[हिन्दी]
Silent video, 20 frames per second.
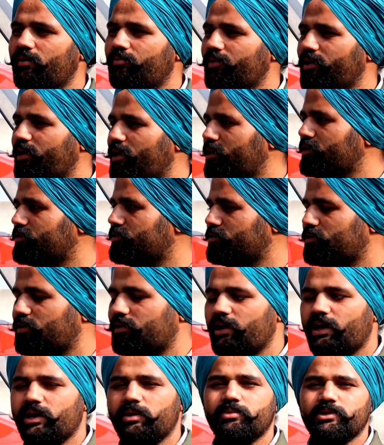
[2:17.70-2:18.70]
अपना
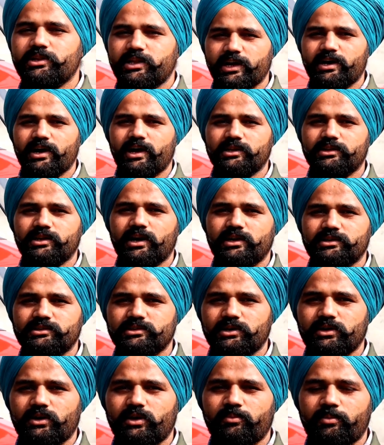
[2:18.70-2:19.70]
कहीं पे देखा था
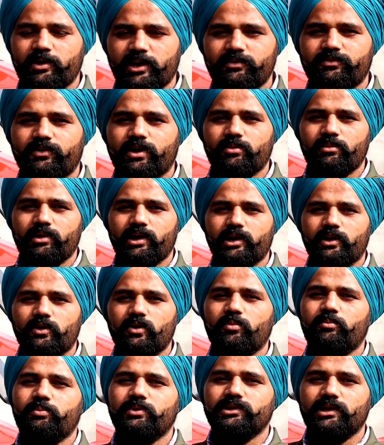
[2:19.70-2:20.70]
इसको प्लेटफार्म लगे
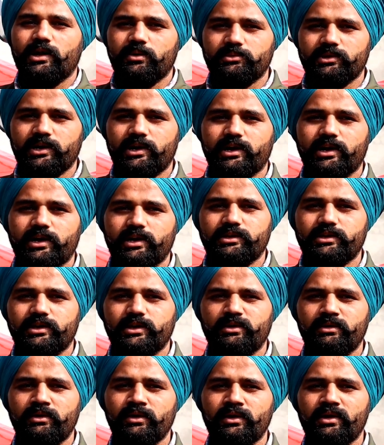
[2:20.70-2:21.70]
को हम पंजाब साइड गए
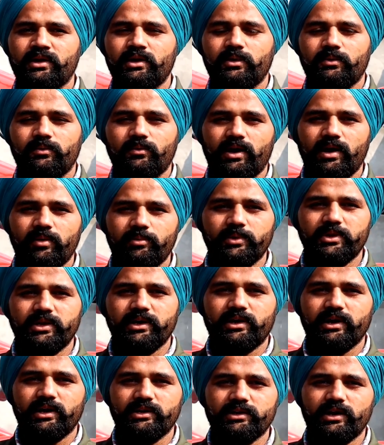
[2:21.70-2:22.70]
थे हम्म, हम्म। वहाँ पे
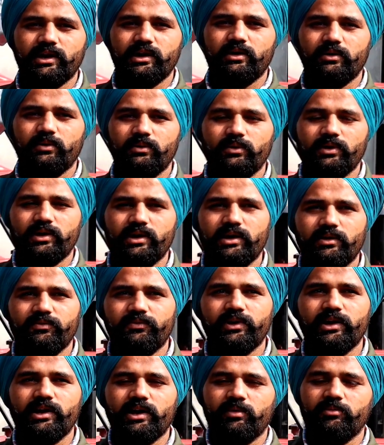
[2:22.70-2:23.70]
देखा था और
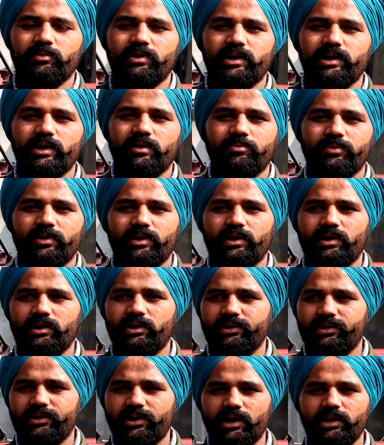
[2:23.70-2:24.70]
फिर हमने अपना
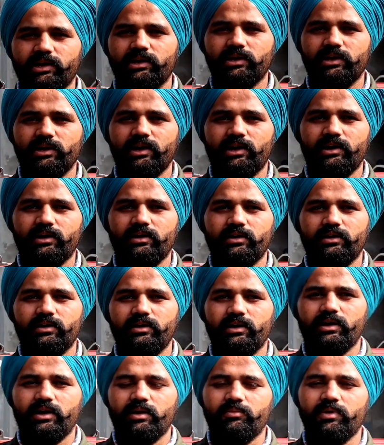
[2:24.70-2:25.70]
ट्राई किया
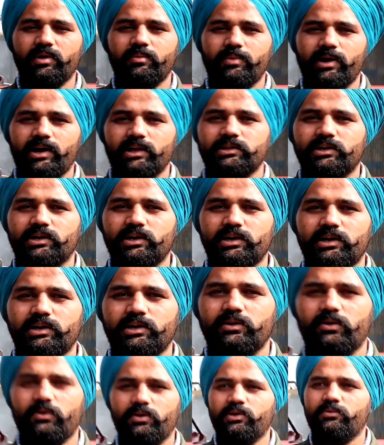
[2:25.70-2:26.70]
हम्म, हमने बात
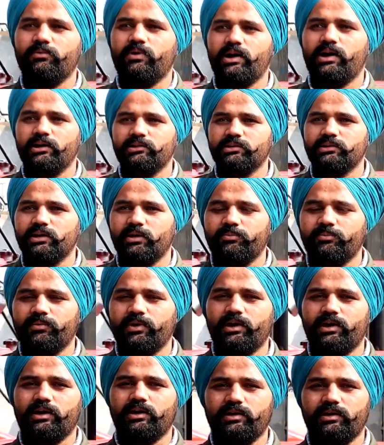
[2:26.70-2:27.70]
की और वहाँ से
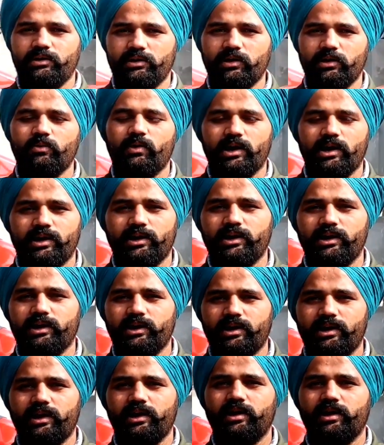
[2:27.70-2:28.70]
अपना लगवा कर
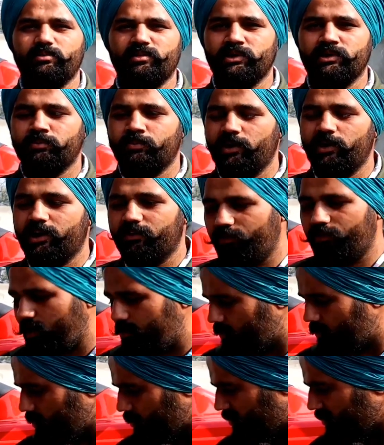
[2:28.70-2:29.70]
लेकर आए हम इस
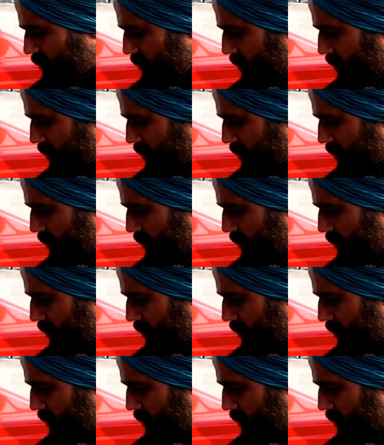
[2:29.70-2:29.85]
प्लेटफार्म को